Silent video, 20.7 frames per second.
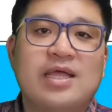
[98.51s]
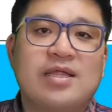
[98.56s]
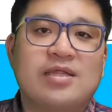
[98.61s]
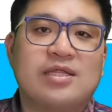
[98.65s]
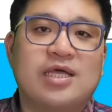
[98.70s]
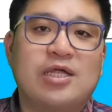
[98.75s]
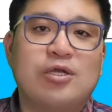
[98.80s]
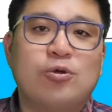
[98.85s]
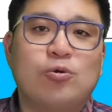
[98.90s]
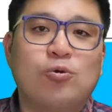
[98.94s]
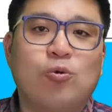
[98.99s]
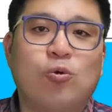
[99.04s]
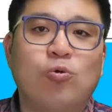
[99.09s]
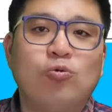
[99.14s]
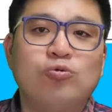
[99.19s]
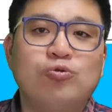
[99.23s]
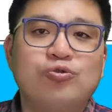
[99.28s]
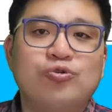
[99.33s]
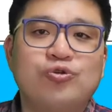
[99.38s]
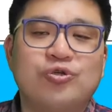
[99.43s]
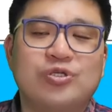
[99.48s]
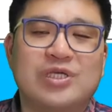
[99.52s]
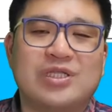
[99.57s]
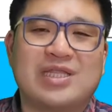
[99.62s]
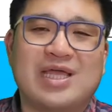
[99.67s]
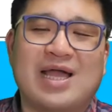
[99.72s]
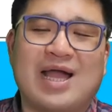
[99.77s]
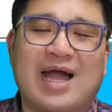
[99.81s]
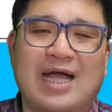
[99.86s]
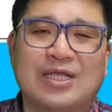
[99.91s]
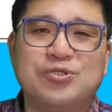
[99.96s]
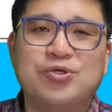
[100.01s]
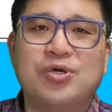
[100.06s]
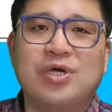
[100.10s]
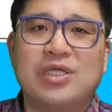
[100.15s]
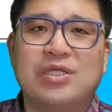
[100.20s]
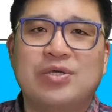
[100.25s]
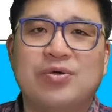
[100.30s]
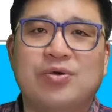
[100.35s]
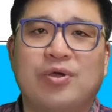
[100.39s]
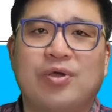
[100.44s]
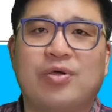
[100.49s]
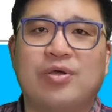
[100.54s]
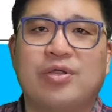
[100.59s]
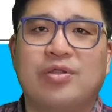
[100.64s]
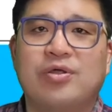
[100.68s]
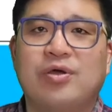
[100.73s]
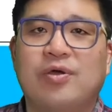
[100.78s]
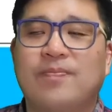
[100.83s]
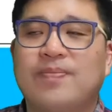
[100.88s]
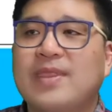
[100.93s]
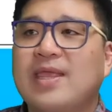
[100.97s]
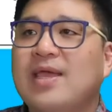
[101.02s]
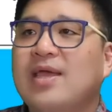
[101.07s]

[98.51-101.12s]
쌀을 공출 이제 다 가져가는 거예요. 그래서